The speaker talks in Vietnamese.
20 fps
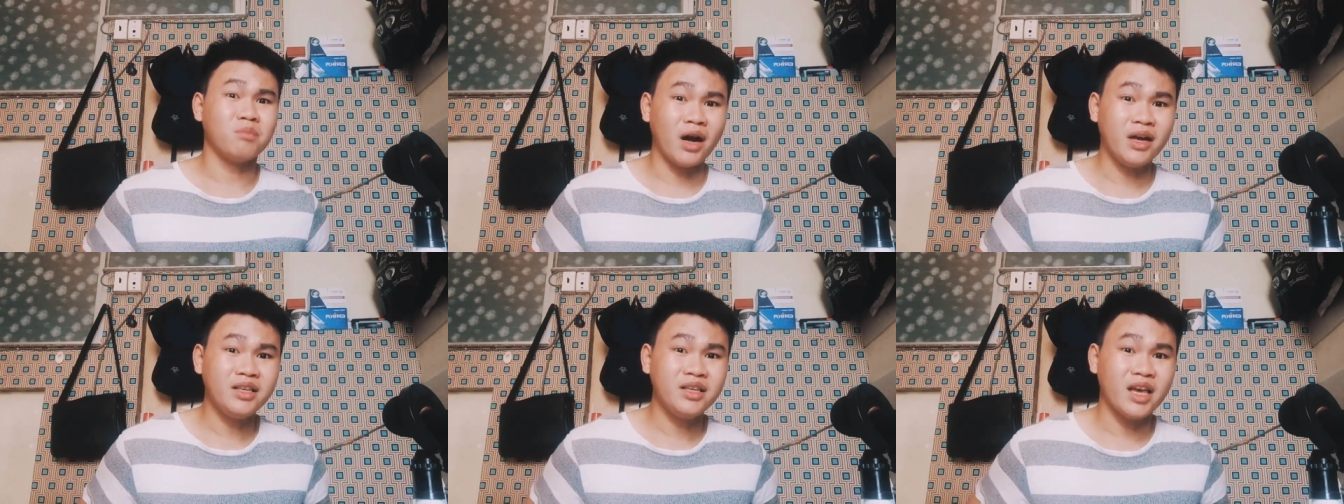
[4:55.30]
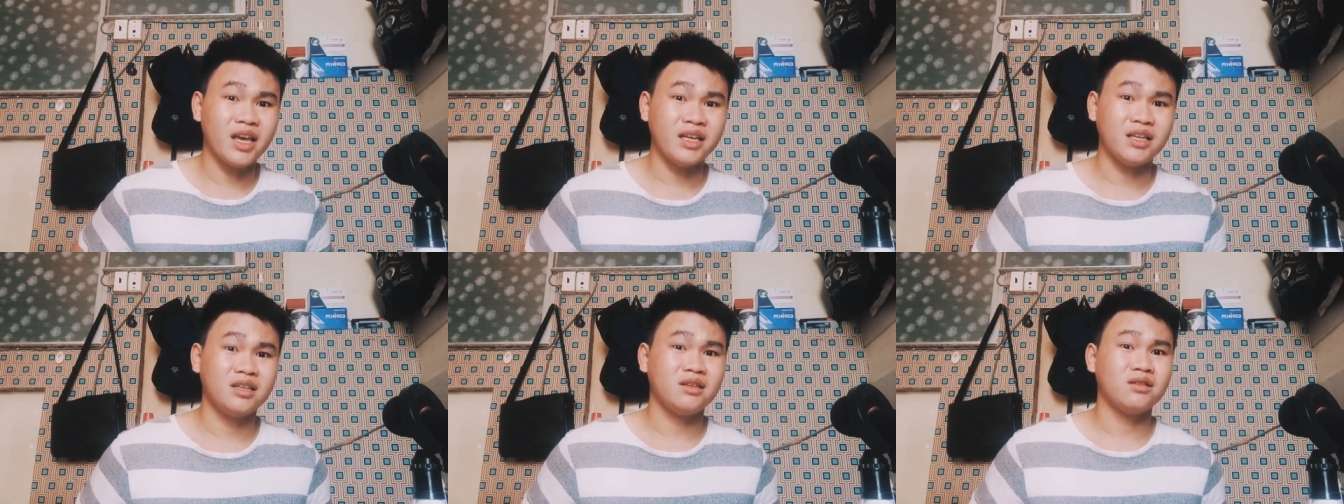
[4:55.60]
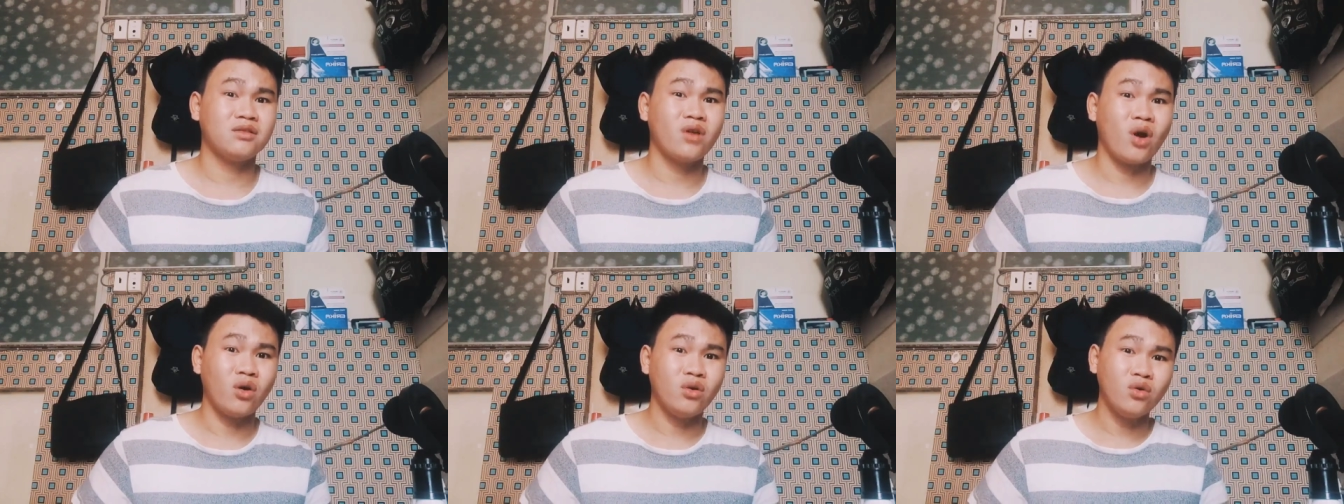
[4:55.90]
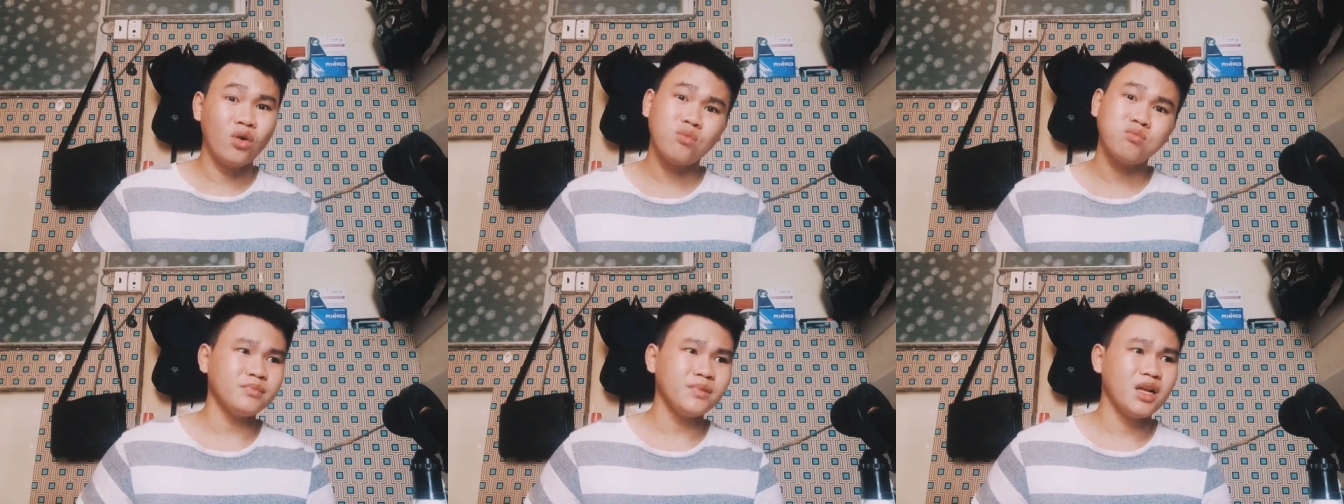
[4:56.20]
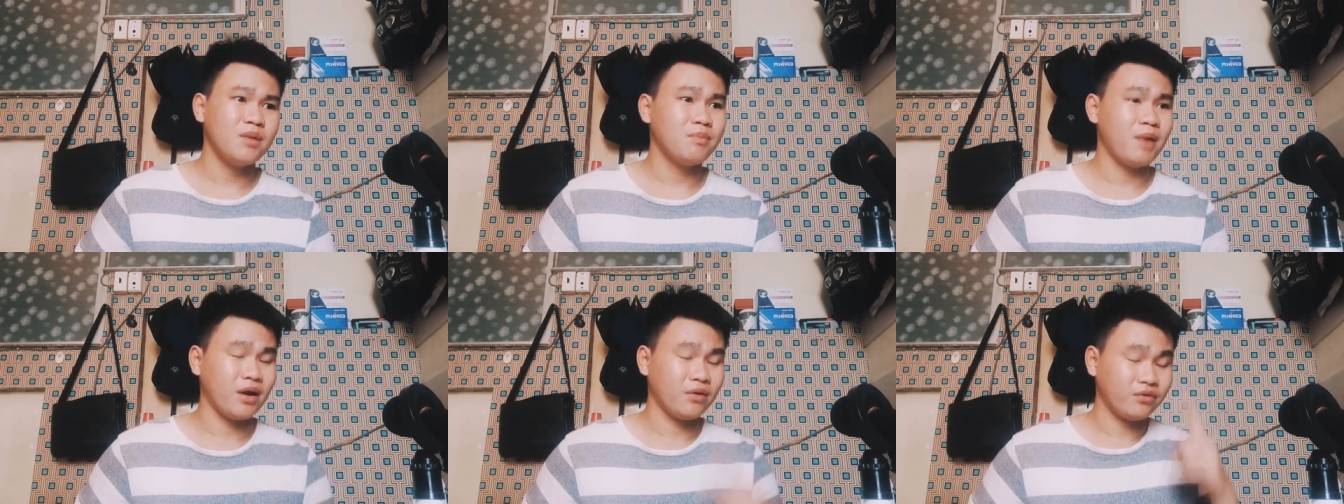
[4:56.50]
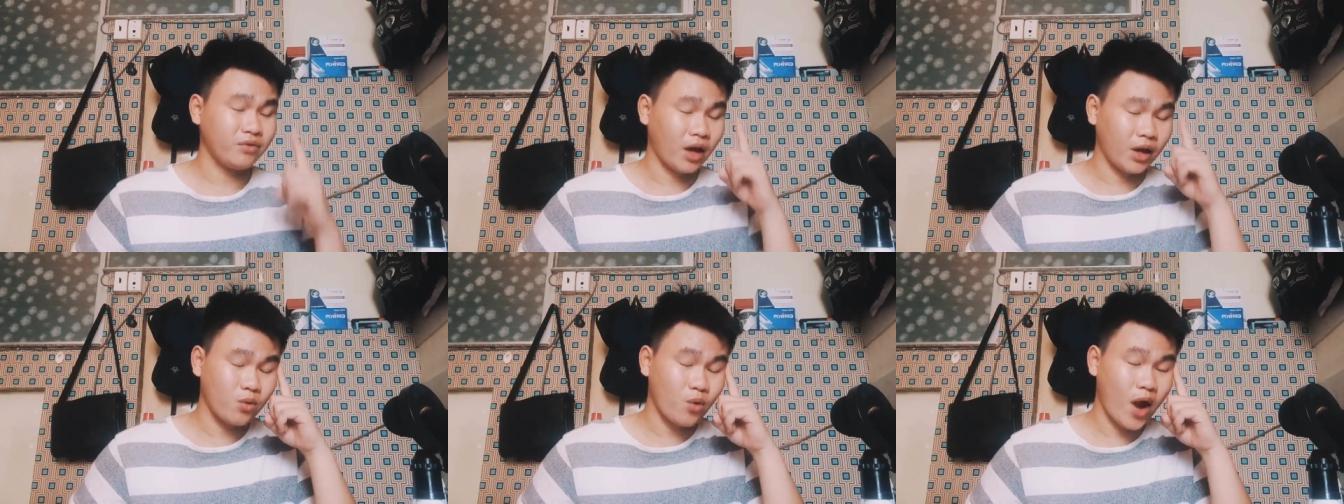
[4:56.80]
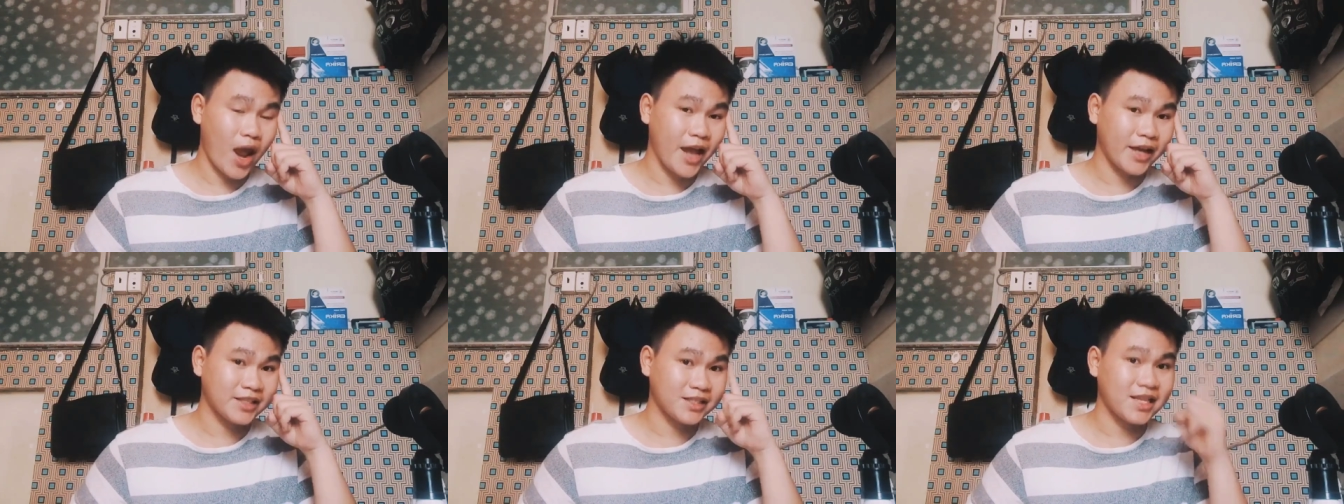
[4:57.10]
Bởi vậy đôi lúc bạn phải
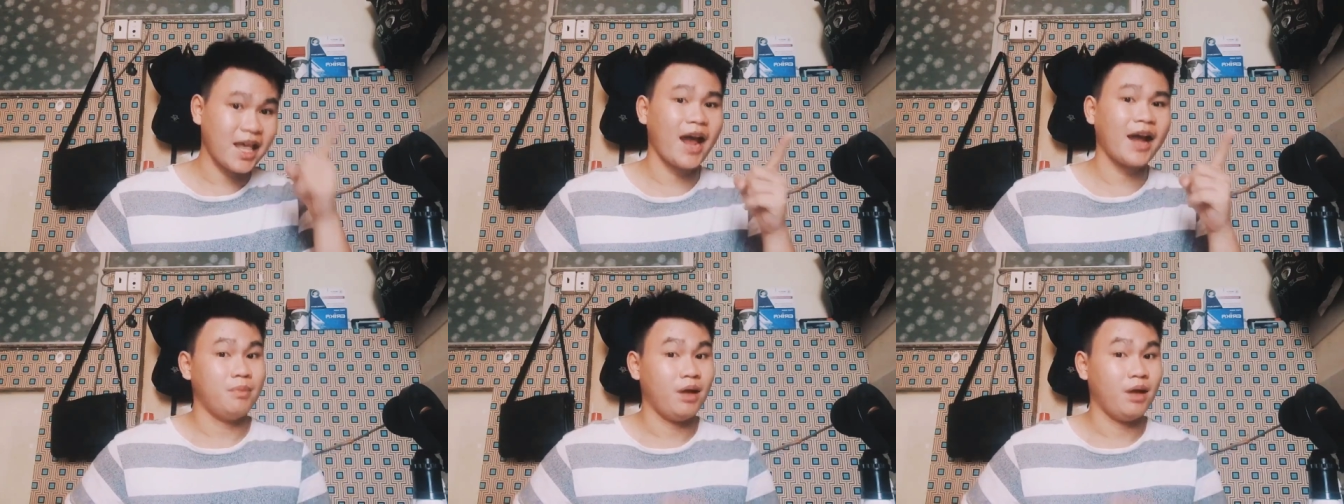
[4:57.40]
quan sát,